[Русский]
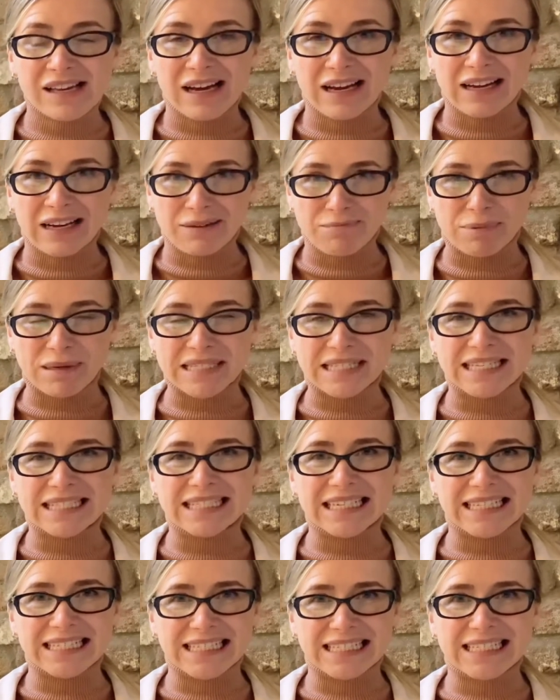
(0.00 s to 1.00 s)

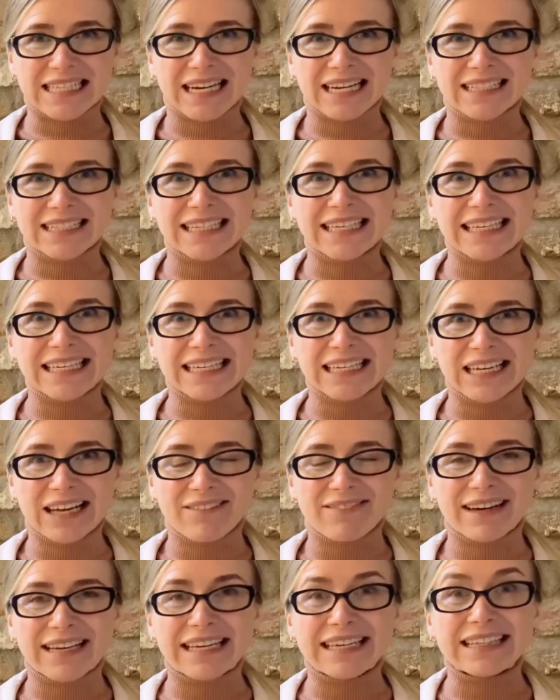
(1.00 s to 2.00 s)
президент страны
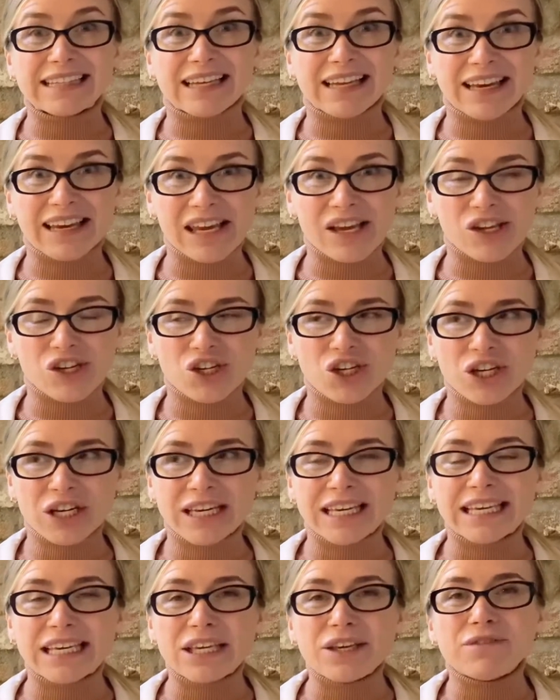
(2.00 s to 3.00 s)
говорит речь.
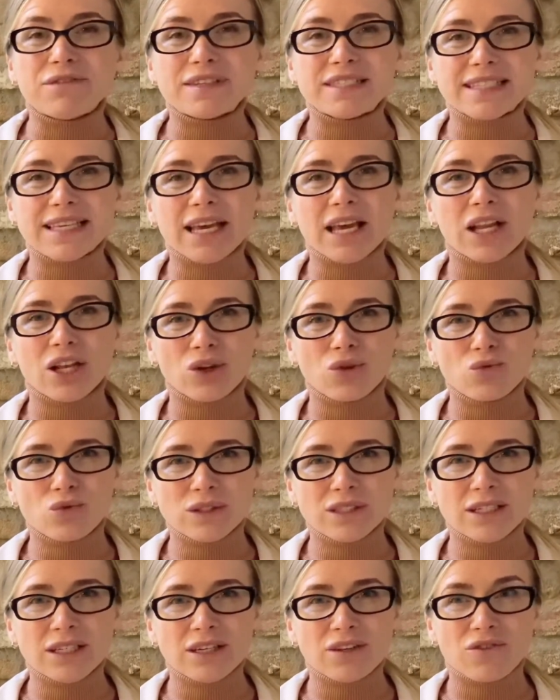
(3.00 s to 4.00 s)
И все
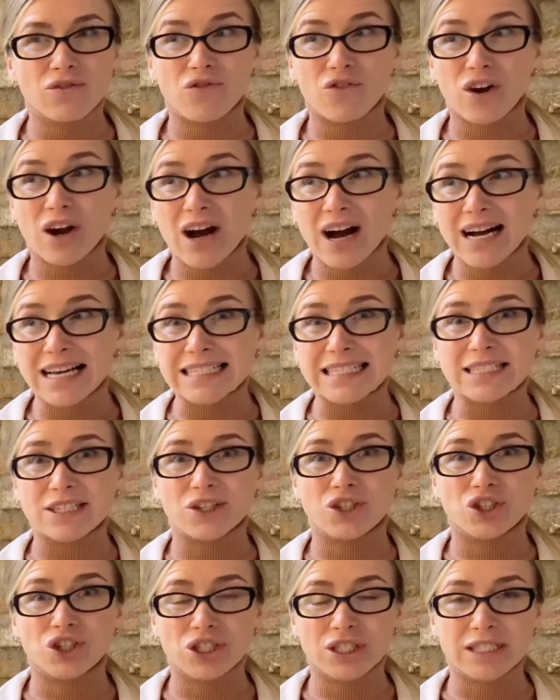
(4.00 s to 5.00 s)
люди в разных
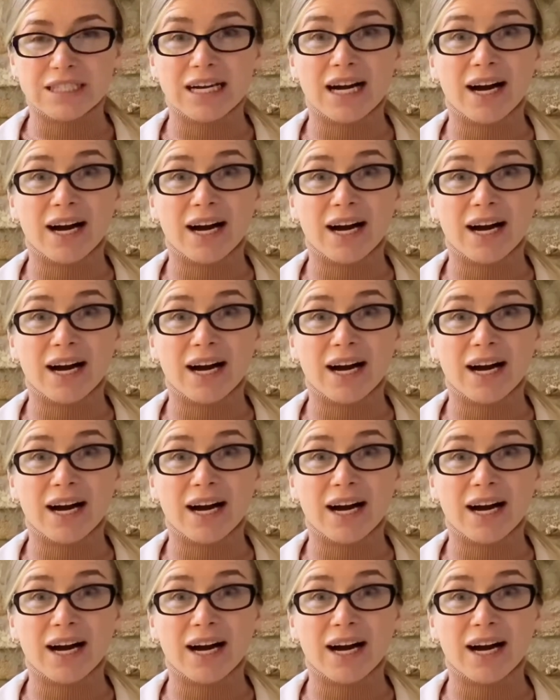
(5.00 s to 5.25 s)
частях